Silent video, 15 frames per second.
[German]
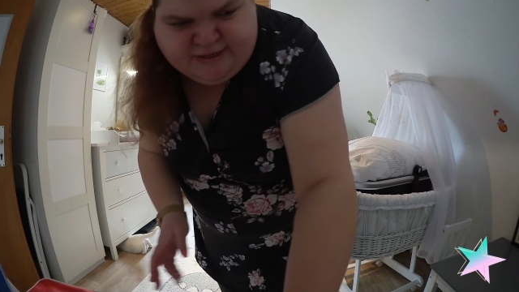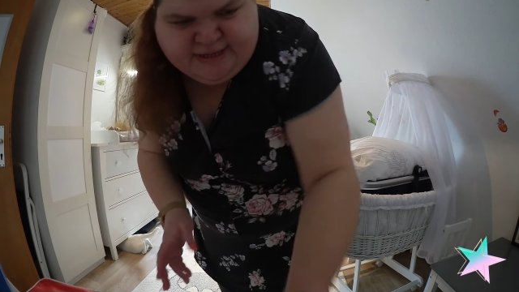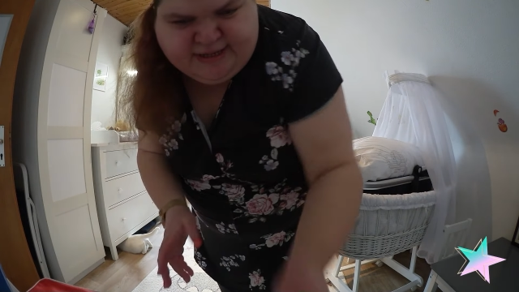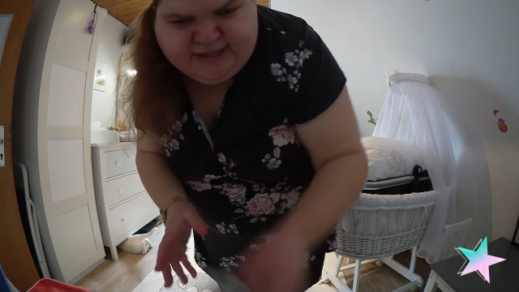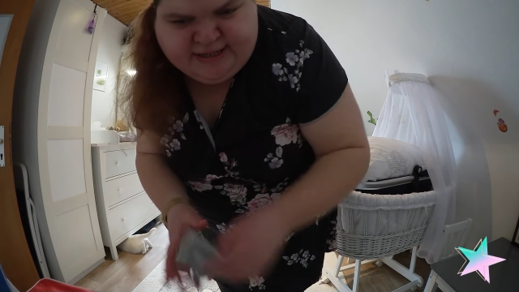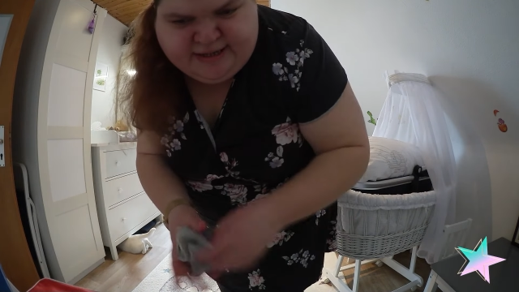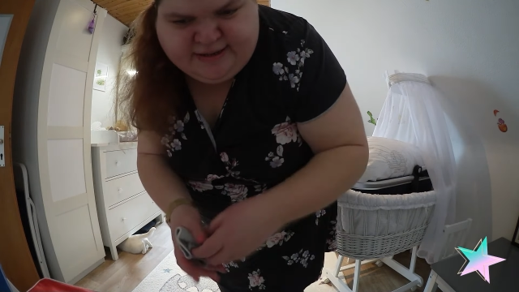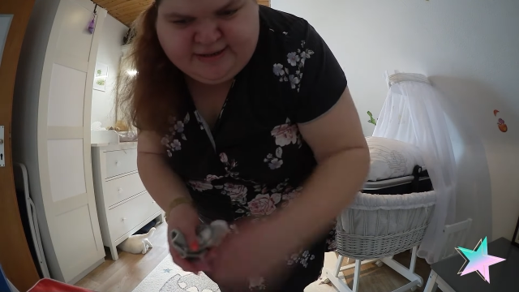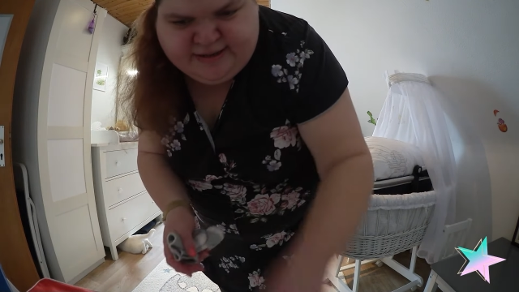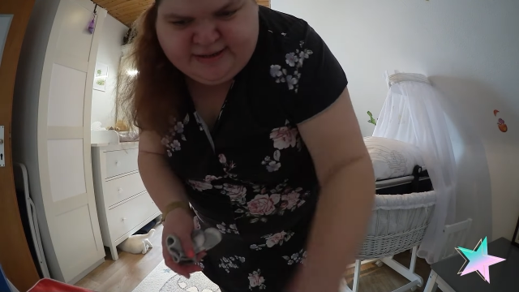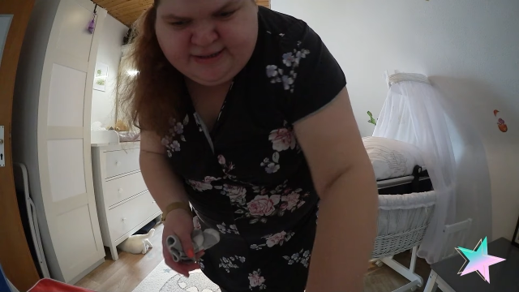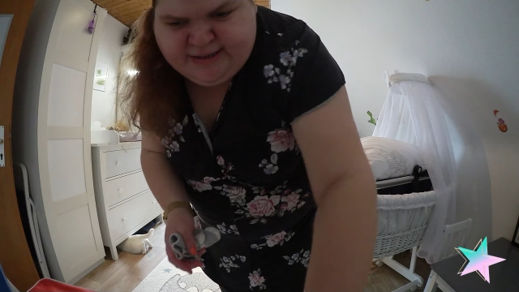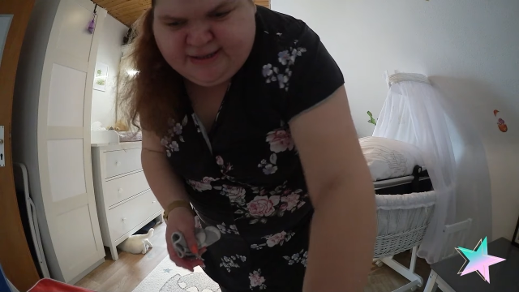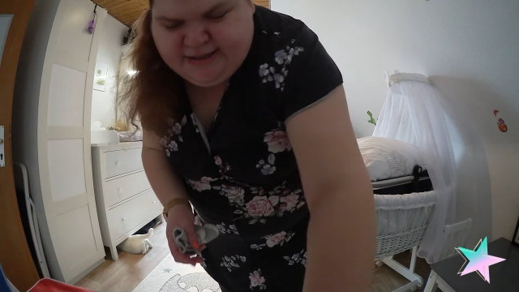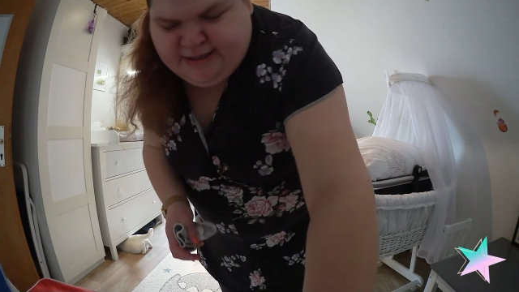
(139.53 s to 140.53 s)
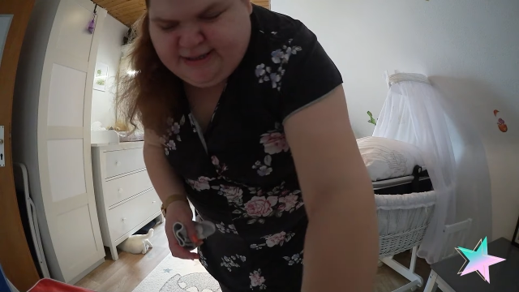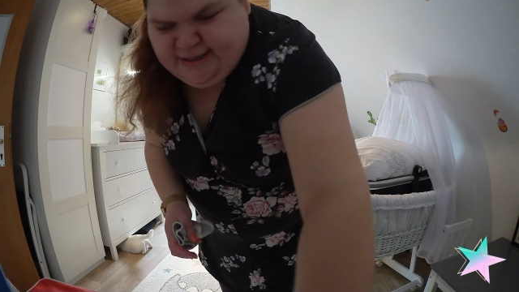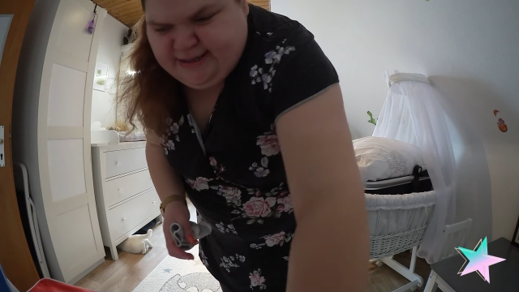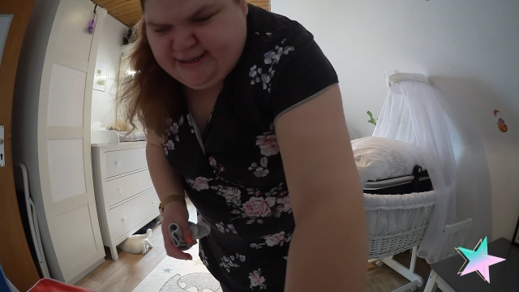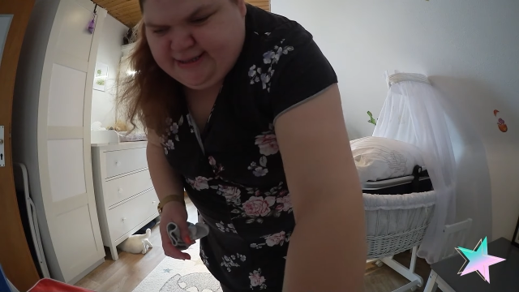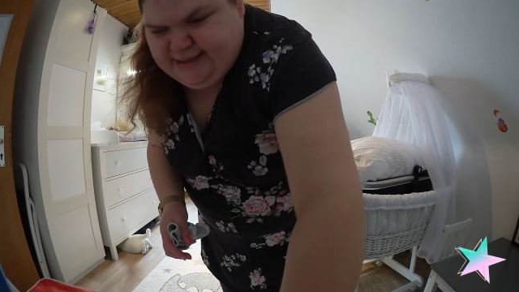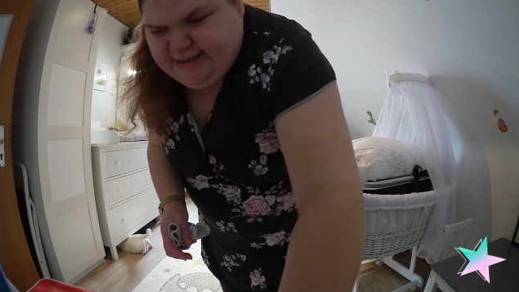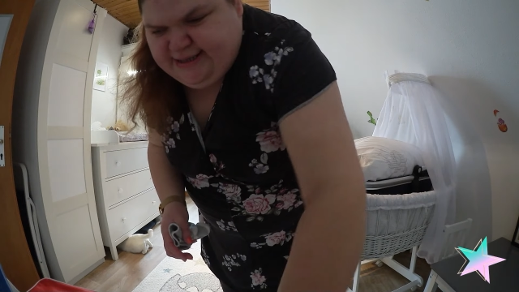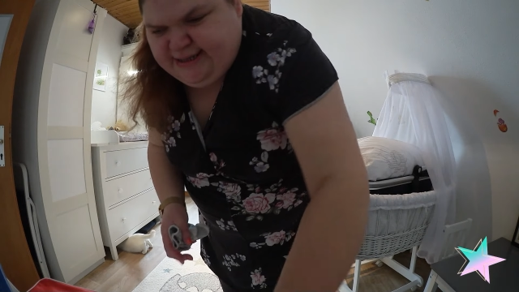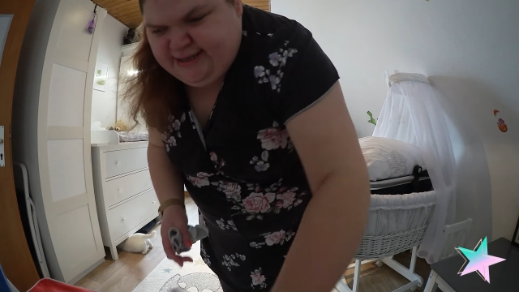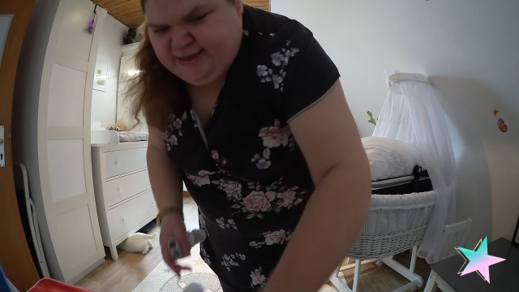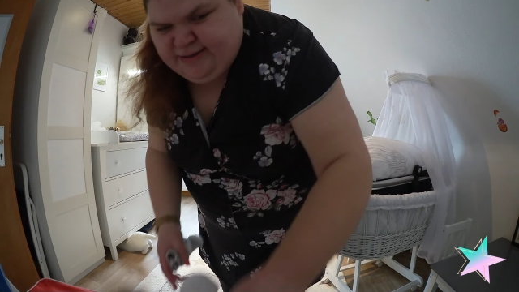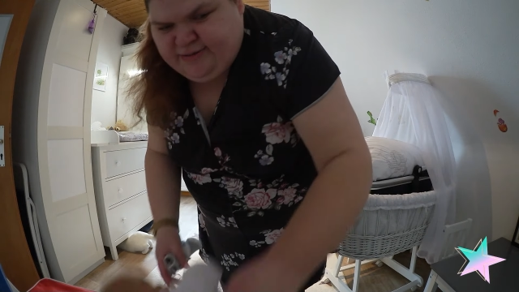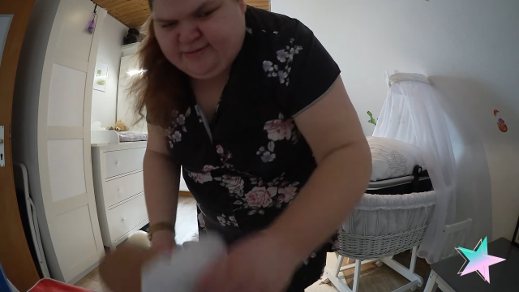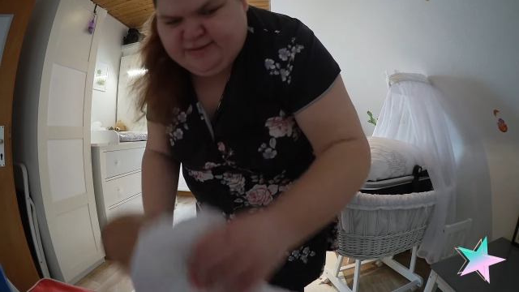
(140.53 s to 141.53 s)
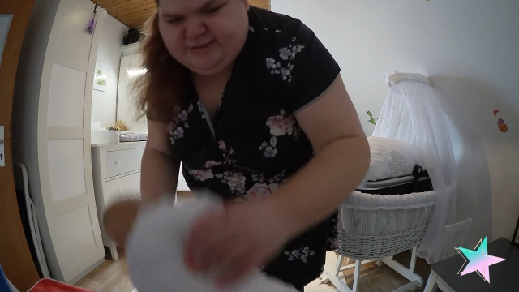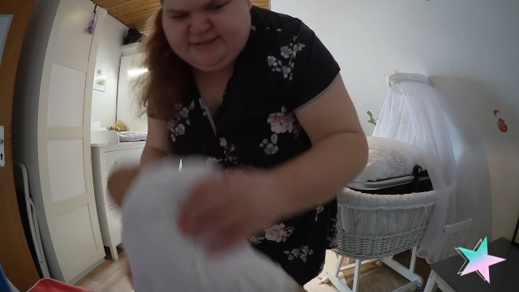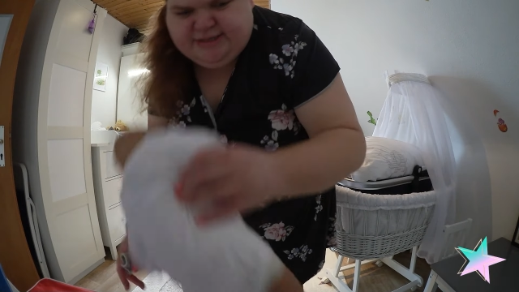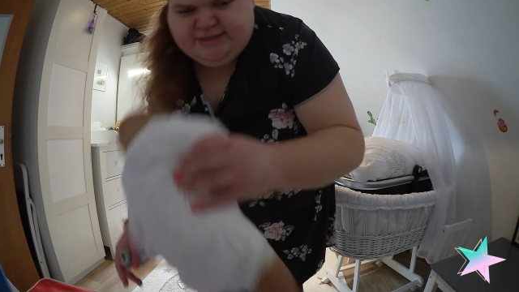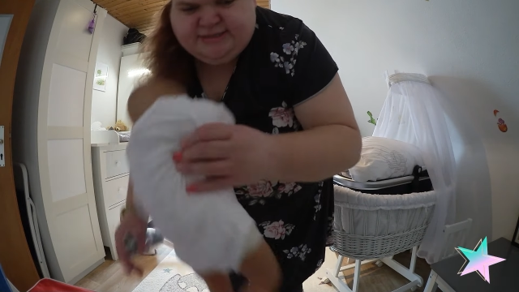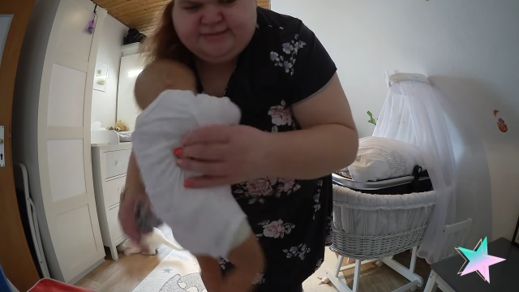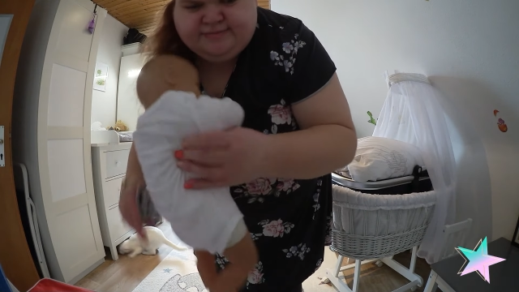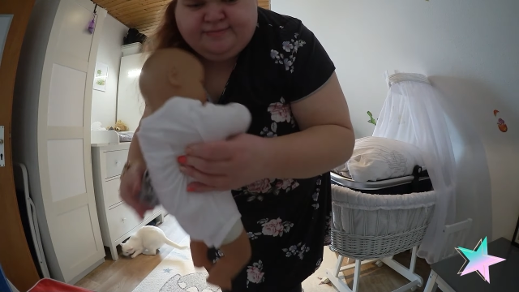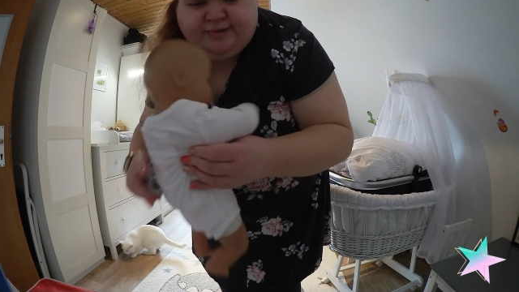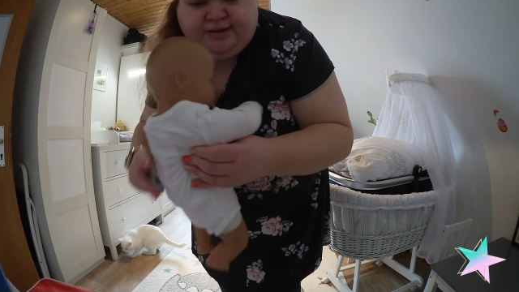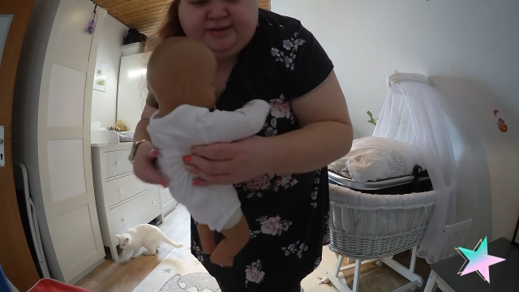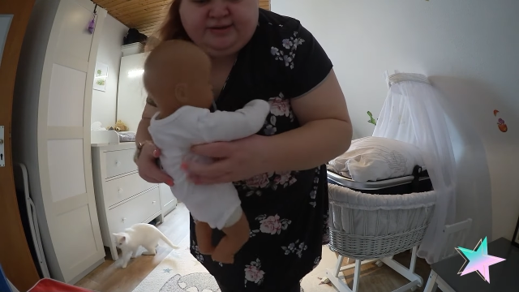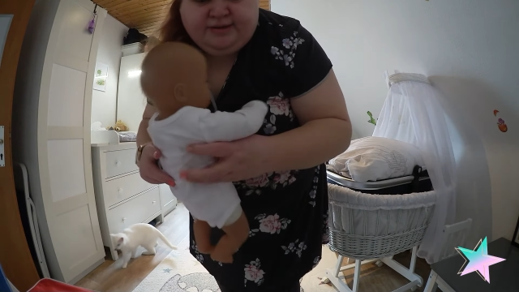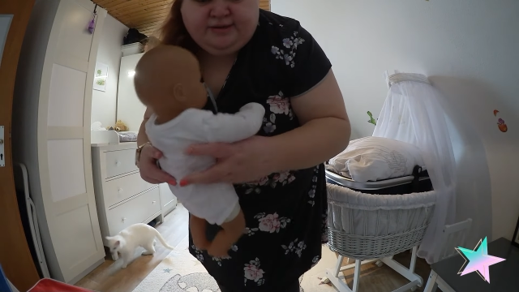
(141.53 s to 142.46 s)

hier liegen und sitzen.